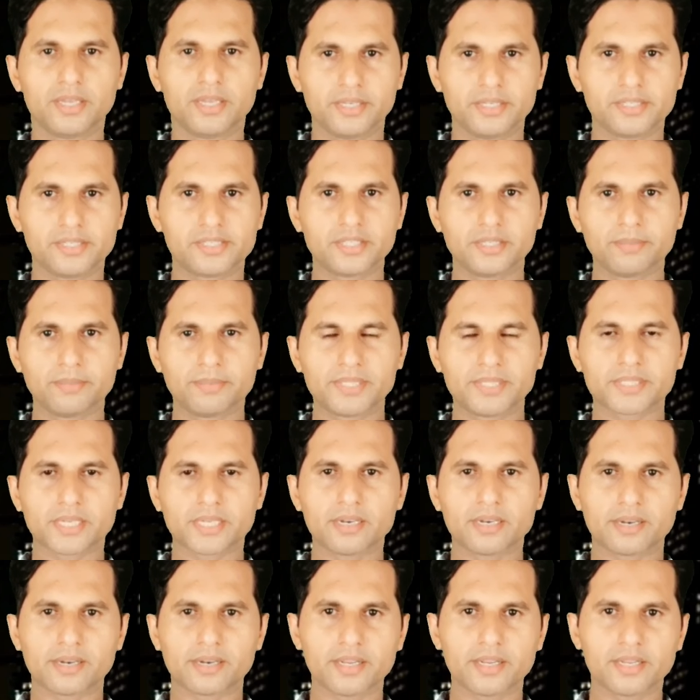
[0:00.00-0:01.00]
इसी पे
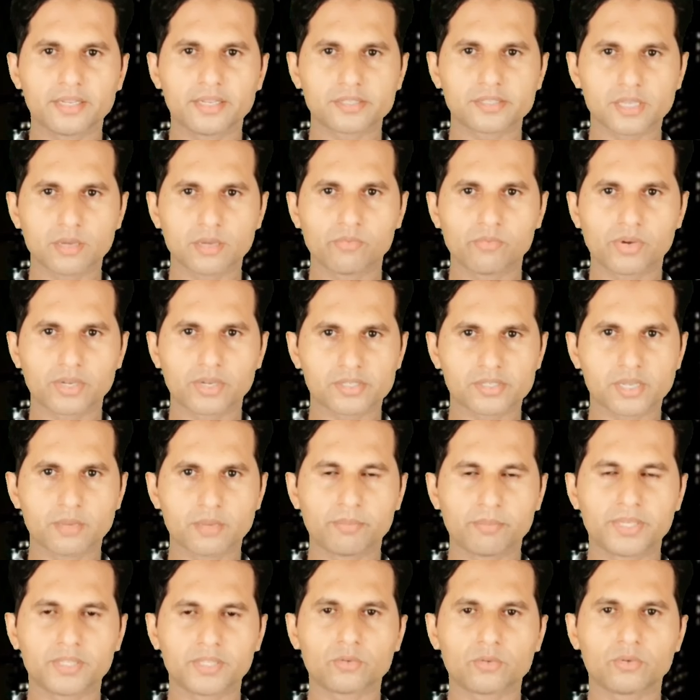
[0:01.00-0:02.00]
चल रहे हैं सब और
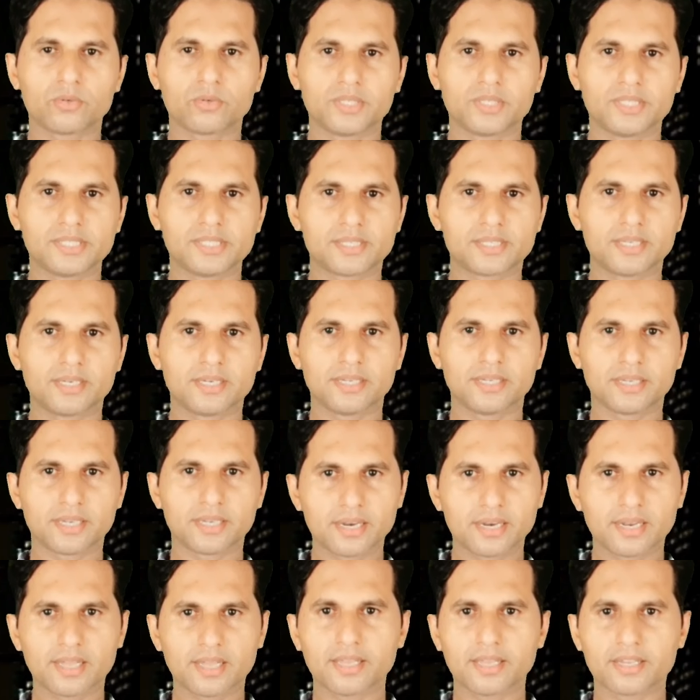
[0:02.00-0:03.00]
सब पे तो इससे
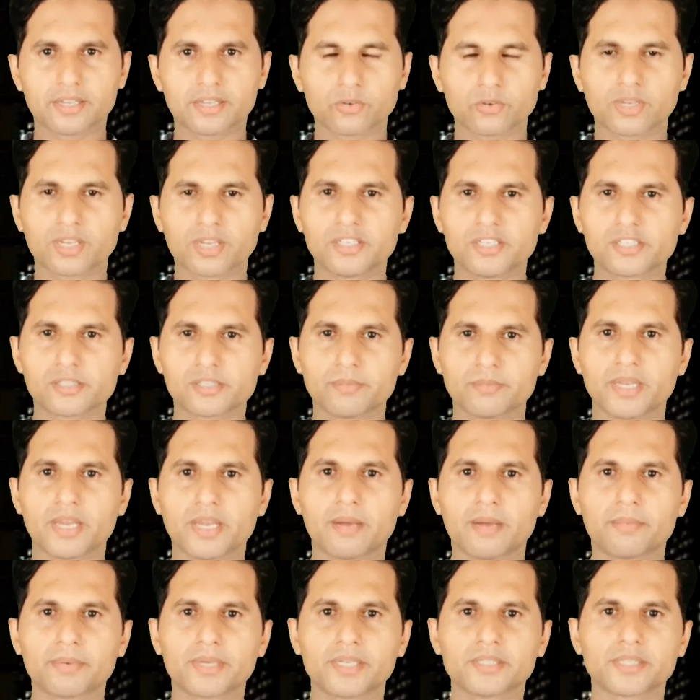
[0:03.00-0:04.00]
निकल आएँ क्योंकि इसमें
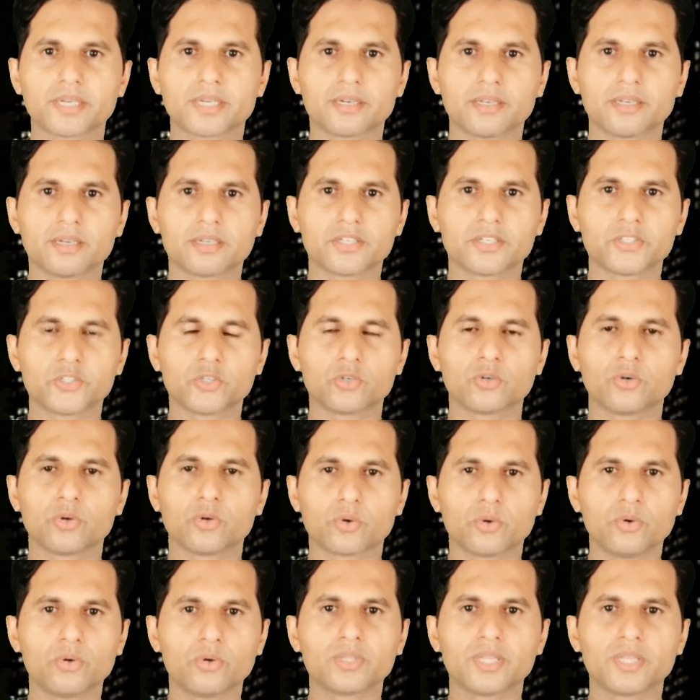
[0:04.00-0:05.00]
आपके चैनल की जो
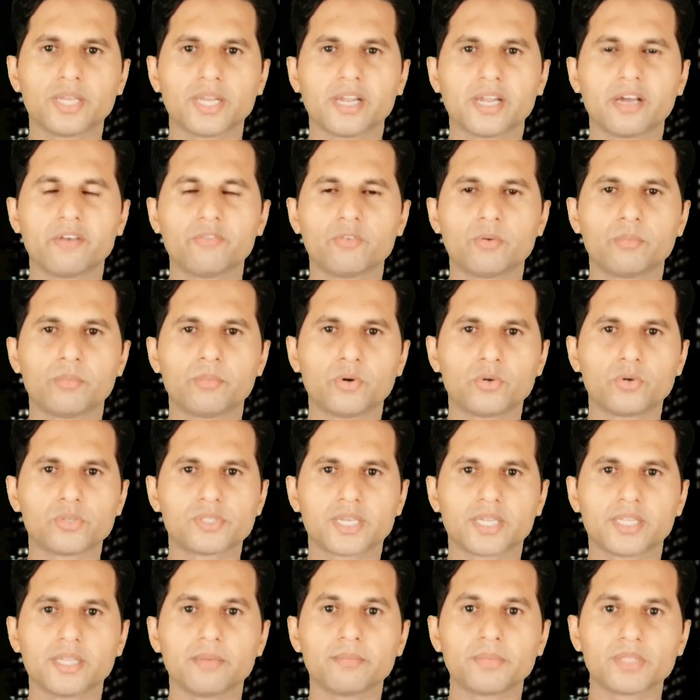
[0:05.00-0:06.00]
ग्रोथ है ना वो बहुत
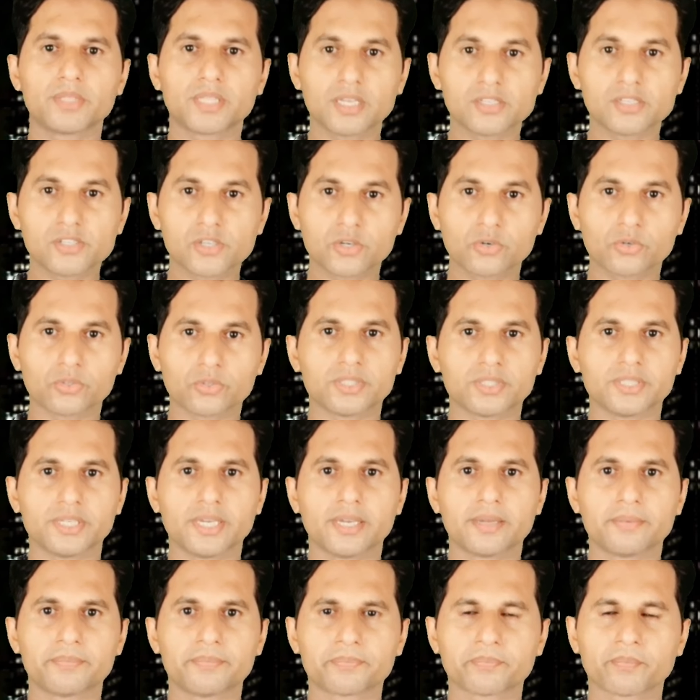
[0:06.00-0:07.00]
ज़्यादा मुतासर होती
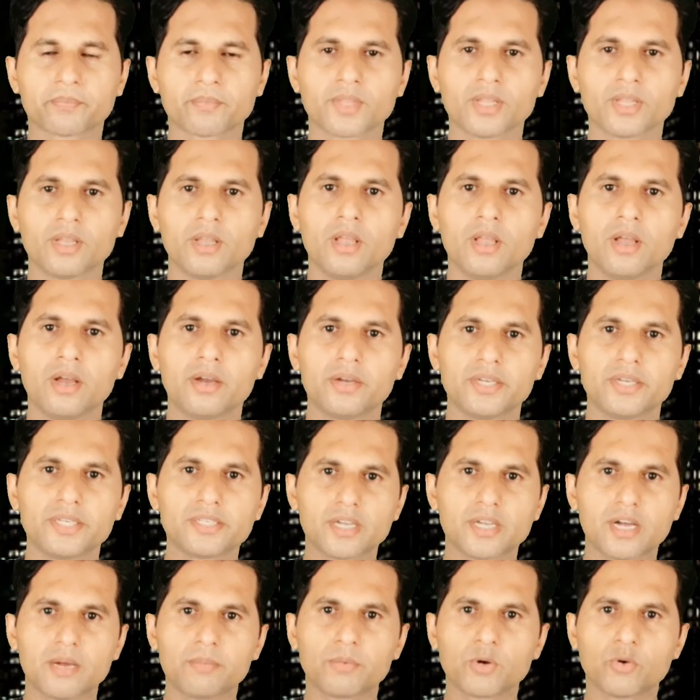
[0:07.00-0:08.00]
है
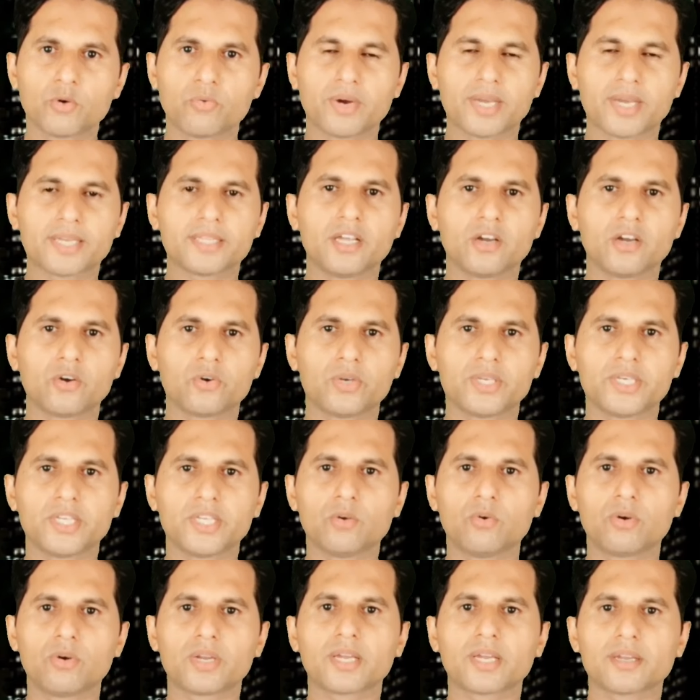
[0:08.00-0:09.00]
इसका आपको फ़ायदा कोई नहीं
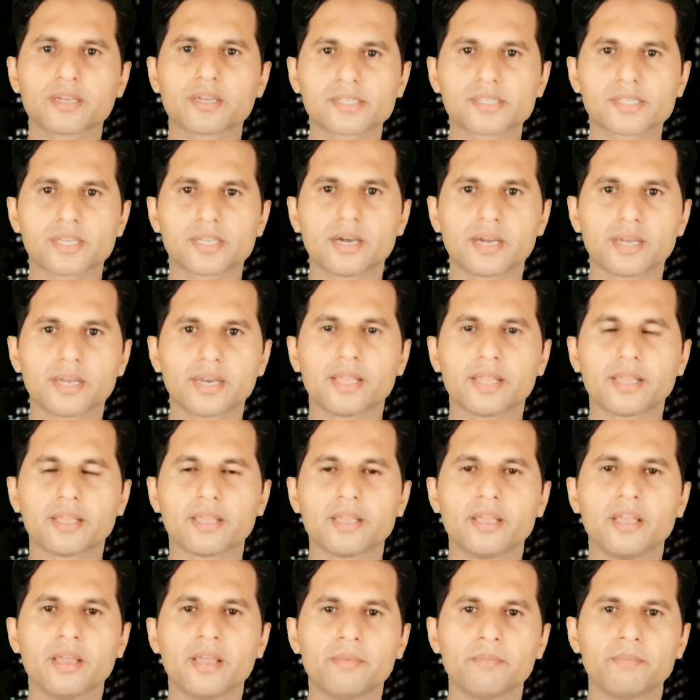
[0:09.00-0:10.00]
उल्टा नुकसान है
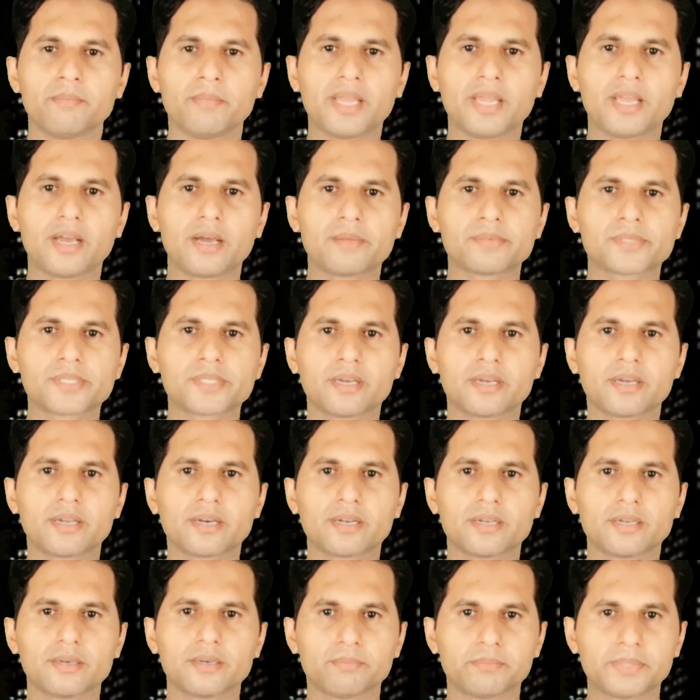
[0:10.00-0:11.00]
मैं आपसे
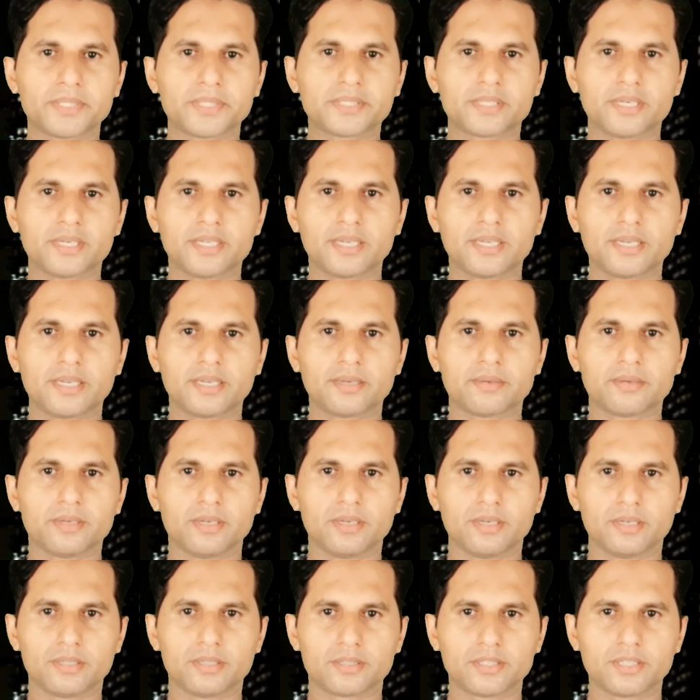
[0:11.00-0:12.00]
अगर
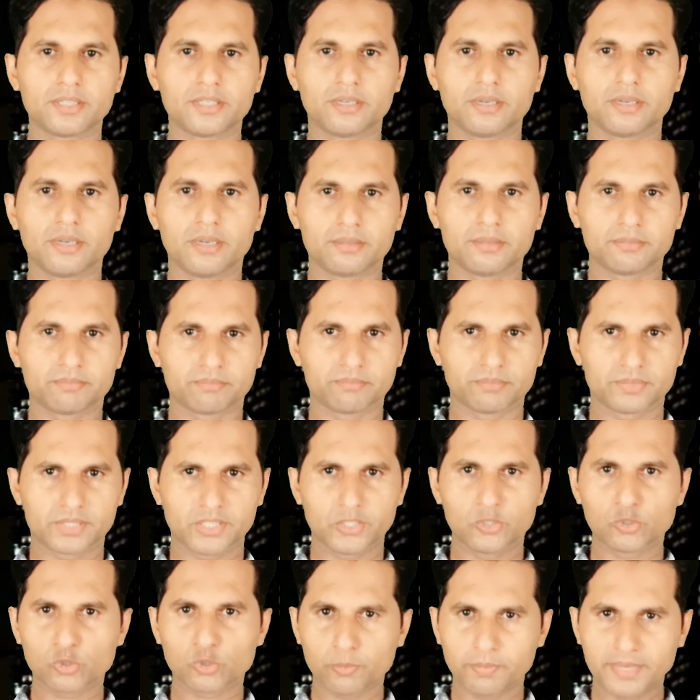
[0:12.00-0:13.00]
पिछले ती,
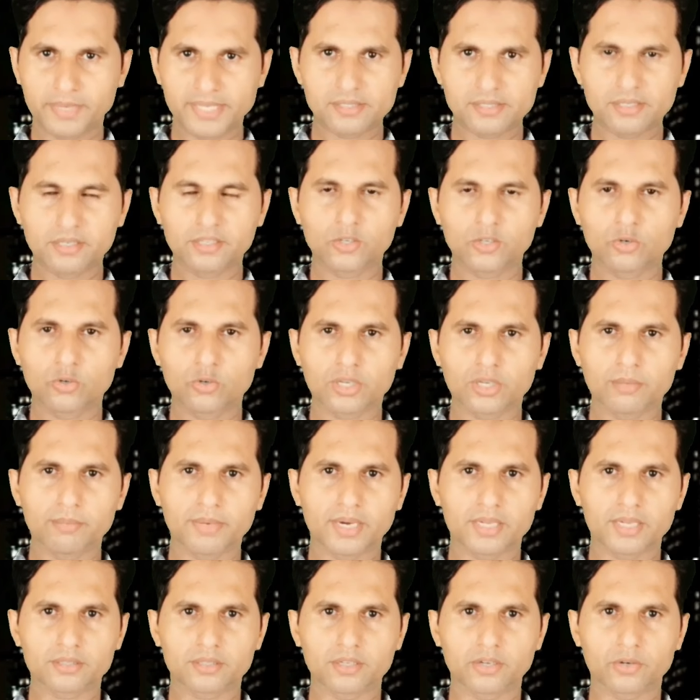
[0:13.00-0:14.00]
तीन सौ पैंसठ दिनों की
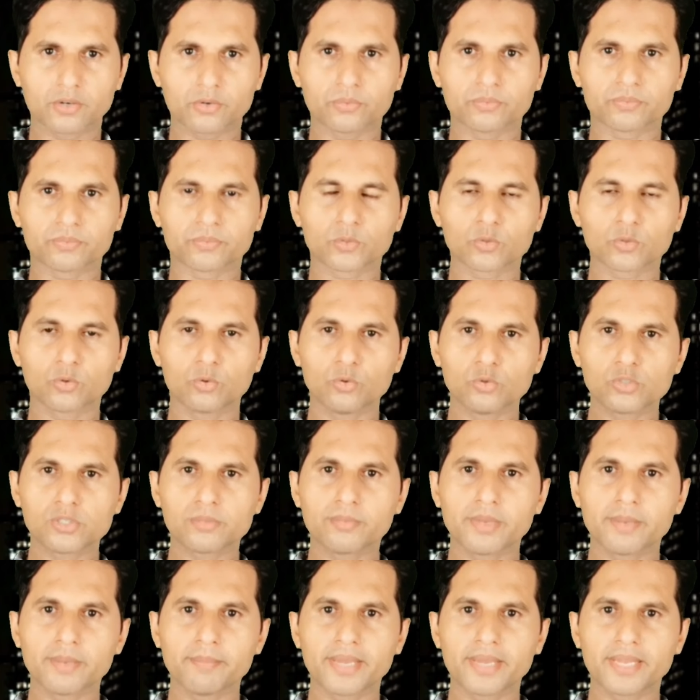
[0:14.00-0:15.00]
बात करूं तो
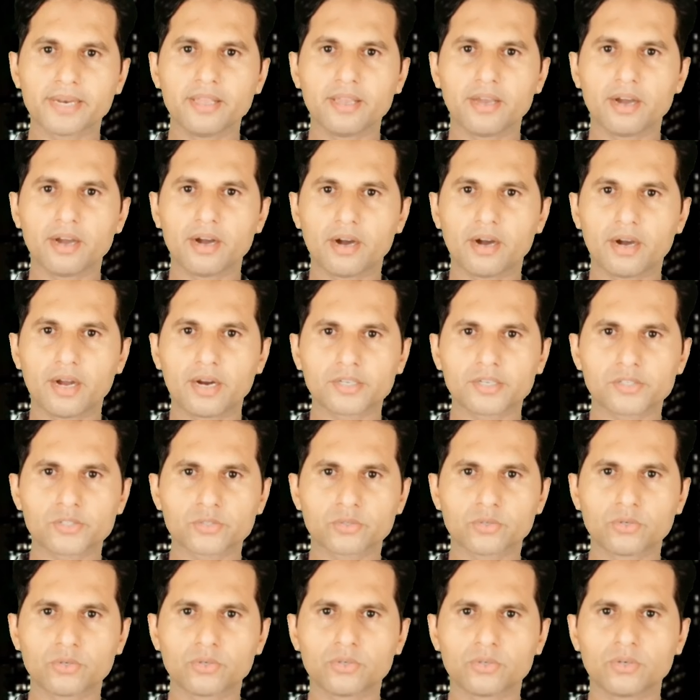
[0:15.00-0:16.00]
उसमें मैंने
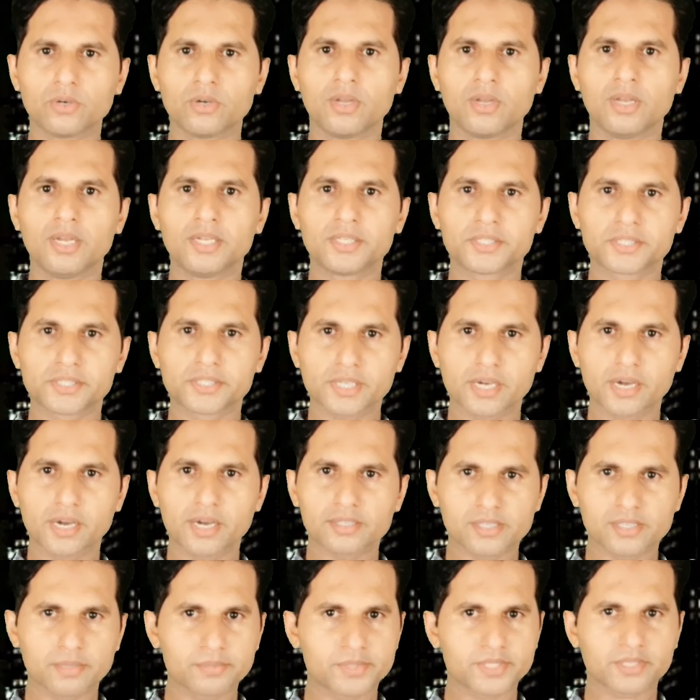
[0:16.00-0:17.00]

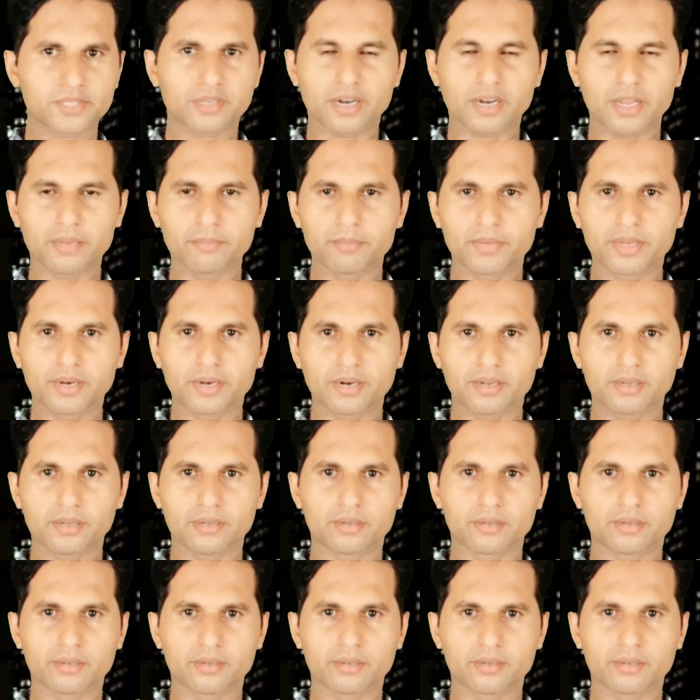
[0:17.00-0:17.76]
804 सब्सक्राइबर